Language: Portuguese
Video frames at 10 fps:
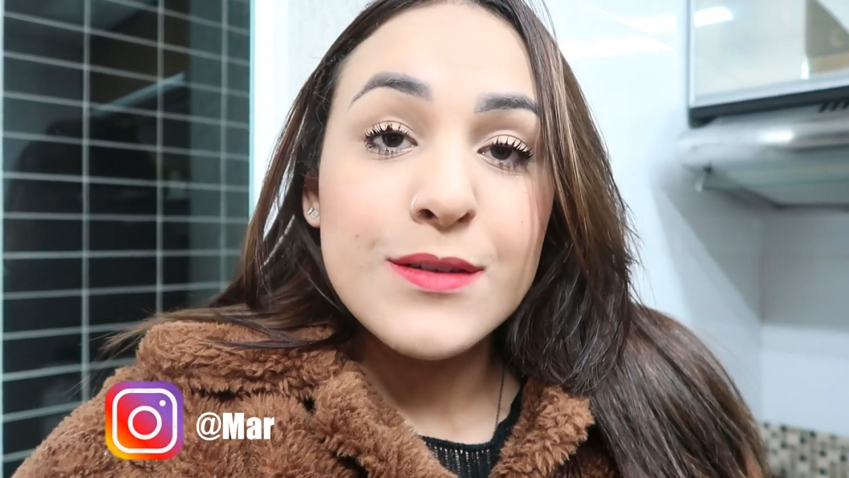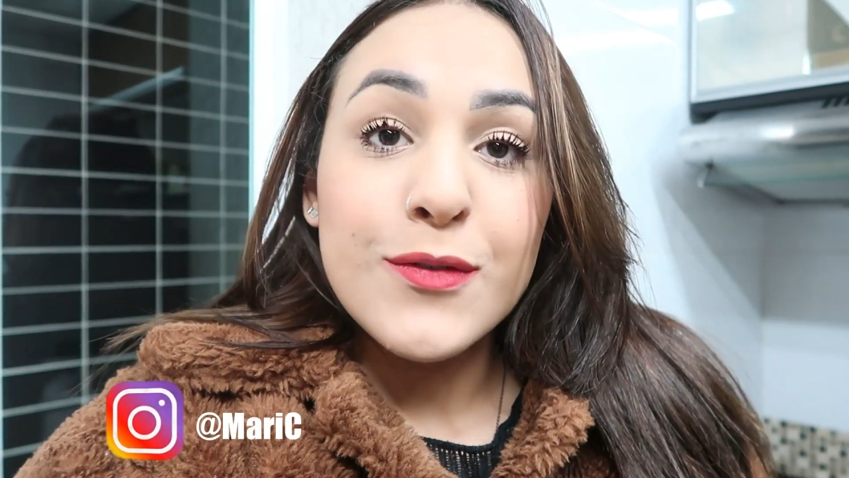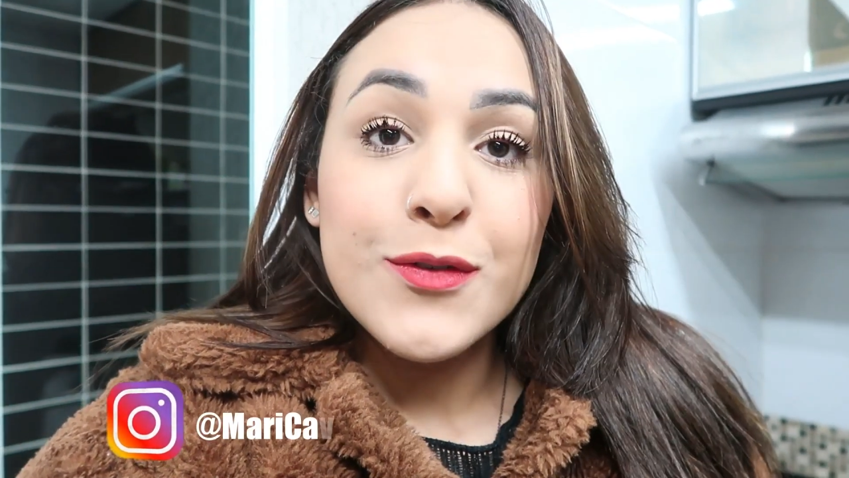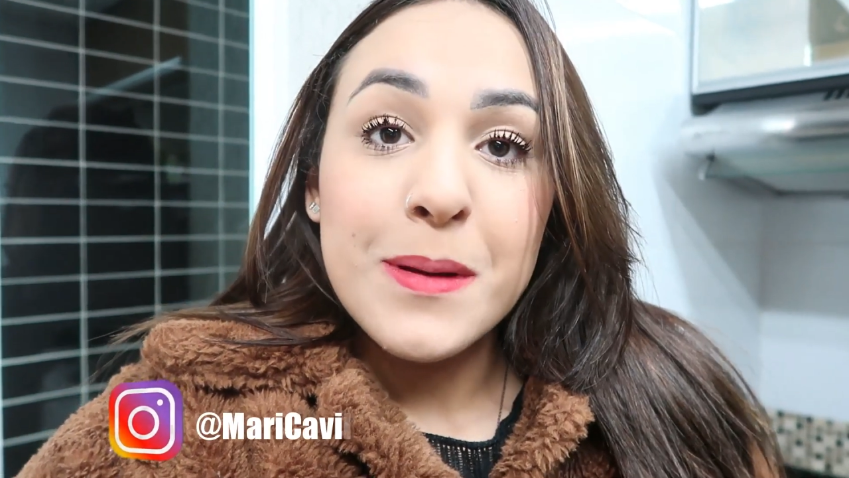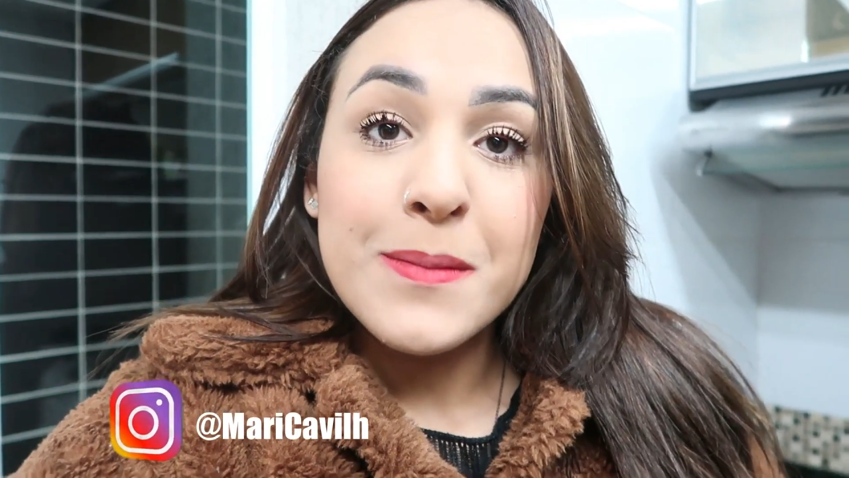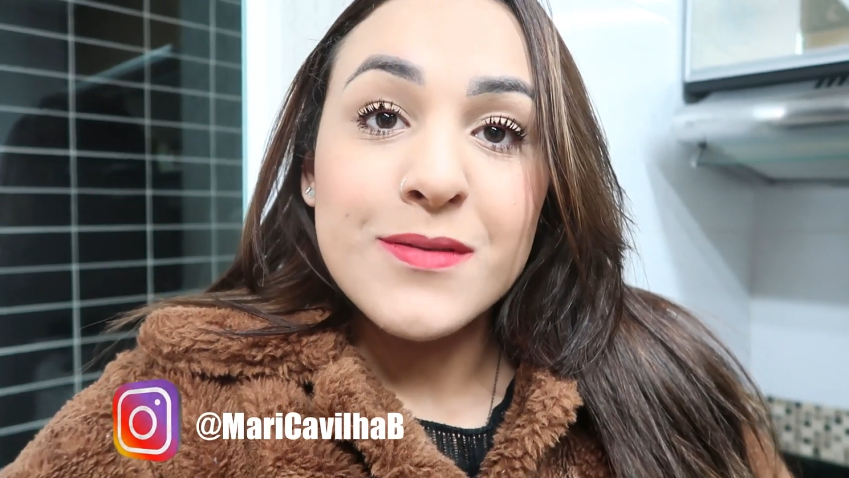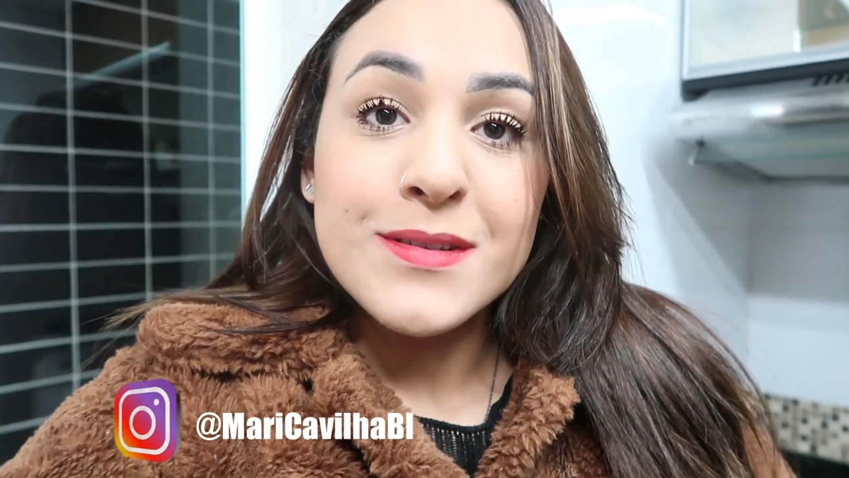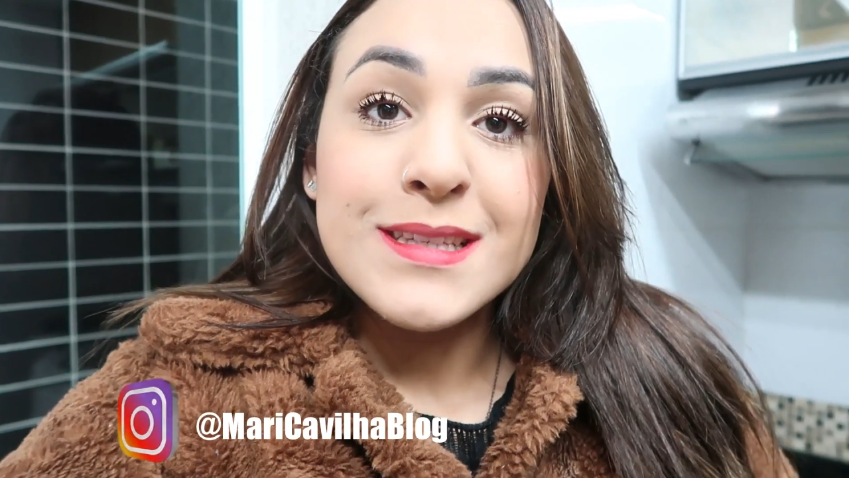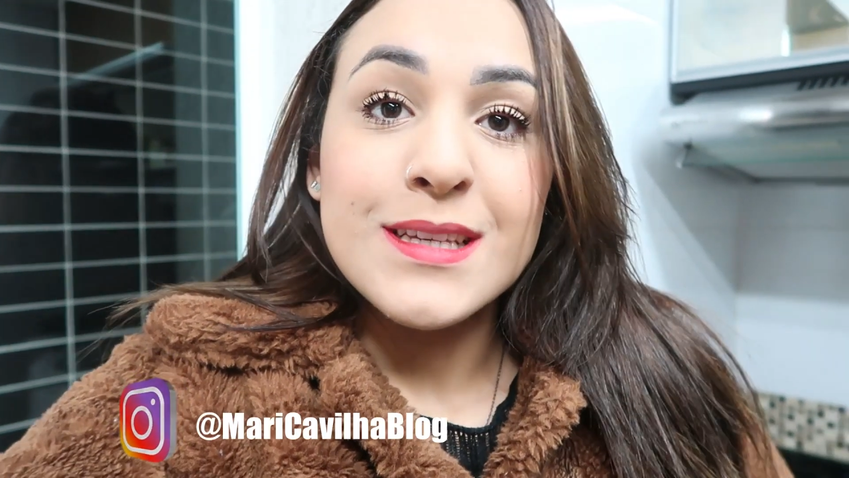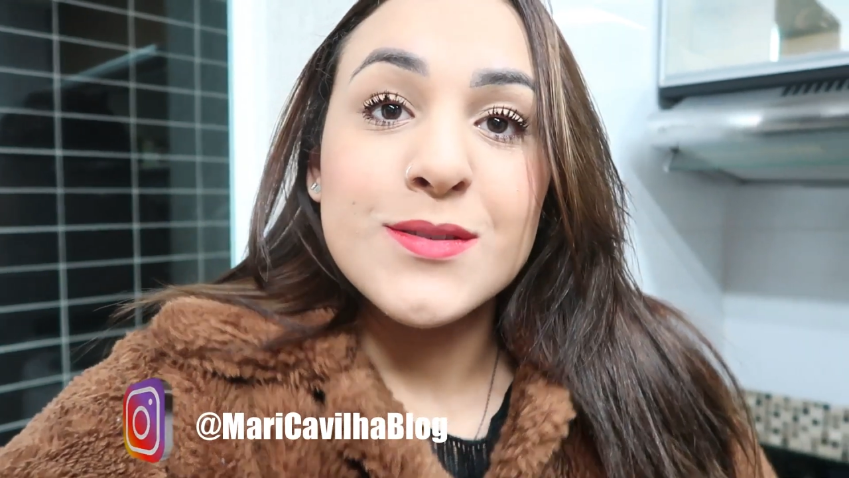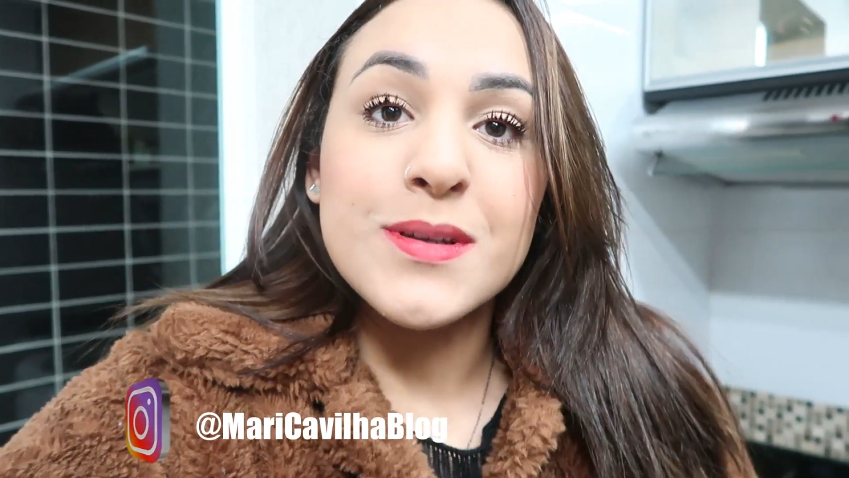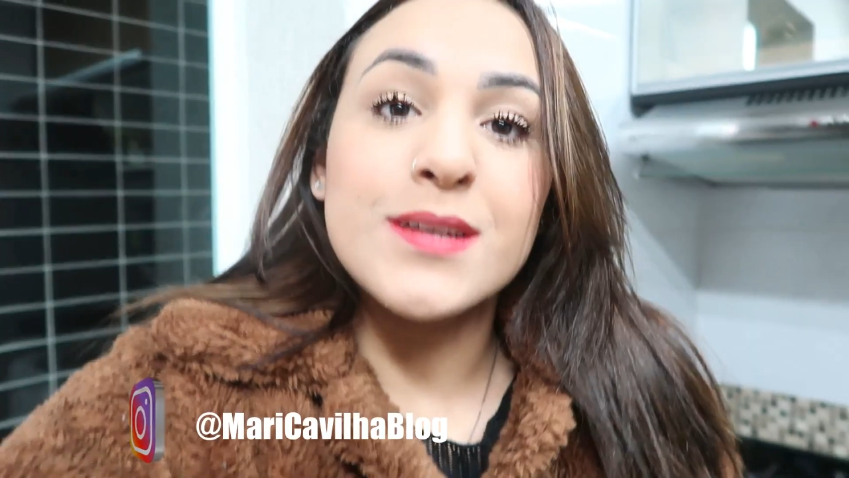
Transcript: eu vou filmar pra vocês, tô